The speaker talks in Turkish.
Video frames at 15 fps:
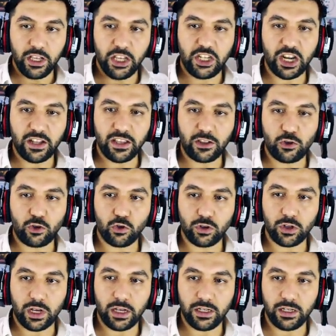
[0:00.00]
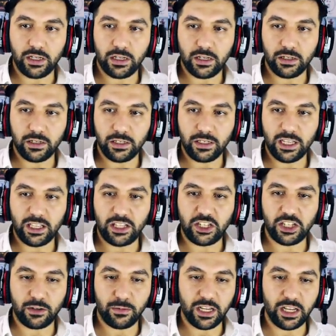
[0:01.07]
İki adet şurada
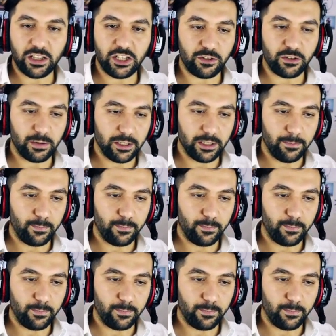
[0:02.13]
yetişir mi yetişmedi.